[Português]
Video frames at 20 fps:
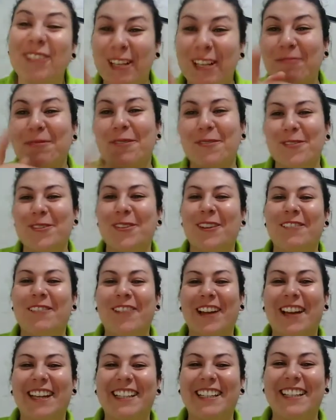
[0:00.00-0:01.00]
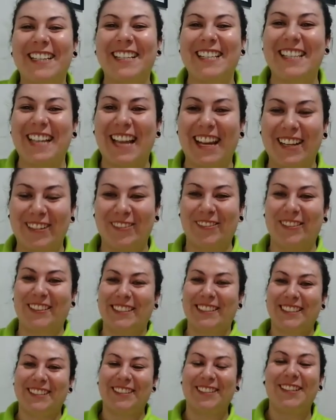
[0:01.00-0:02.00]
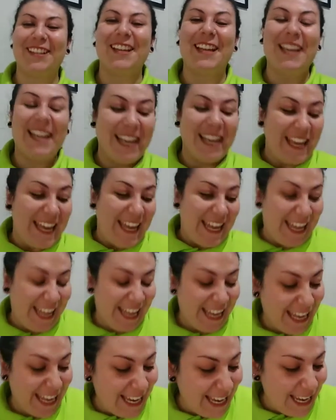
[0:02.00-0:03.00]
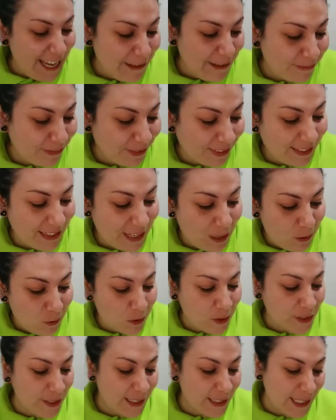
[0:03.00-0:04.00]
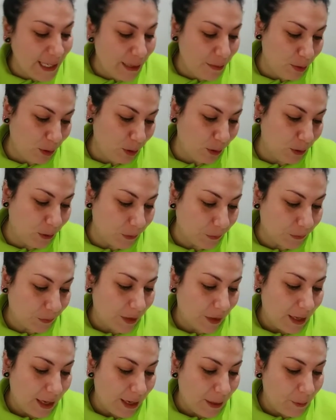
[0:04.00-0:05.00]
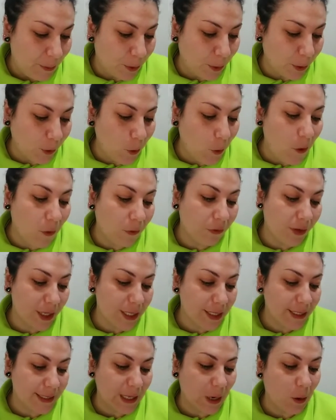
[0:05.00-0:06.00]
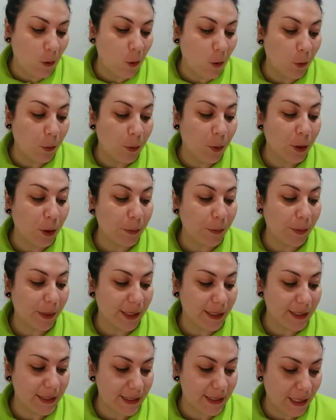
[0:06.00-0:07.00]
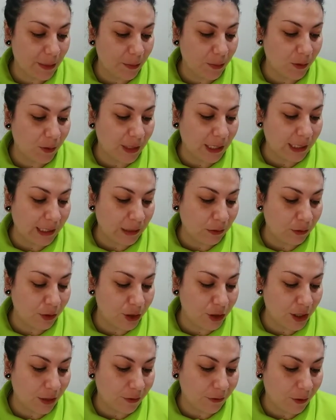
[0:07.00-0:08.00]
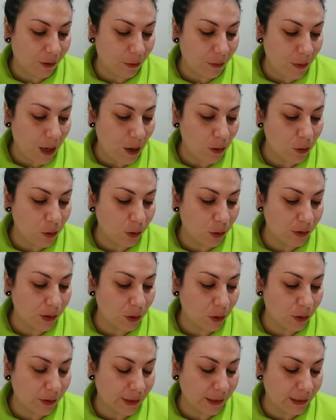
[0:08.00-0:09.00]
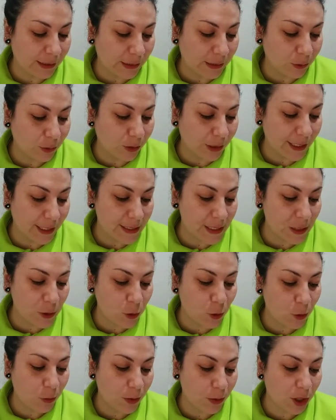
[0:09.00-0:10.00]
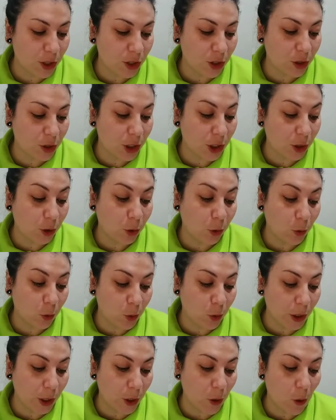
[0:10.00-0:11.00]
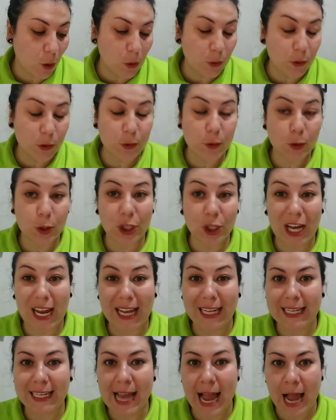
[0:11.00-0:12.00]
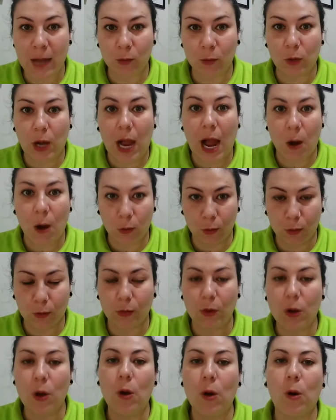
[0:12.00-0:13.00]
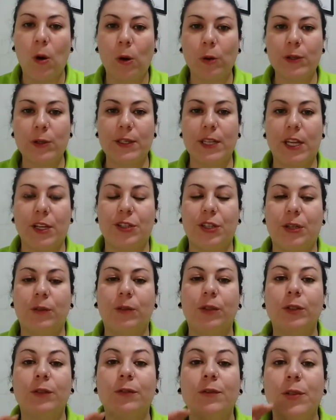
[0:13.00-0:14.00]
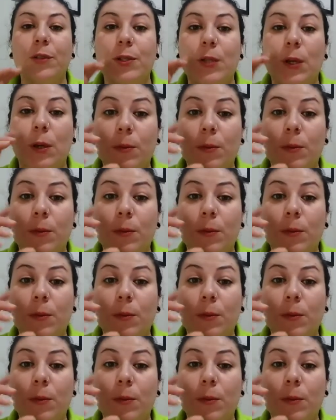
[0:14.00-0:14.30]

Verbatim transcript: Porque a professora vai iniciar com isso. É, então, o símbolo por convenção ou por princípio de analogia formal ou de outra natureza, substitui ou sugere algo. Ou seja, quando você